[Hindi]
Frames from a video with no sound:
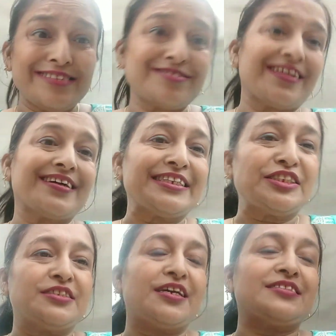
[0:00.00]
इस तरह की
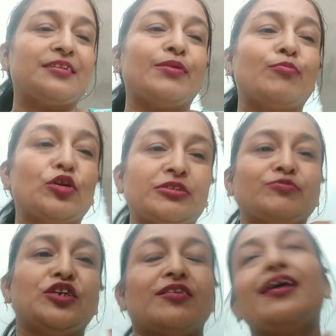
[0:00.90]
चीज़ें इस समय
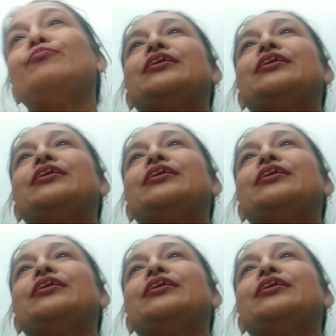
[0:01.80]
मौसम चल रहा है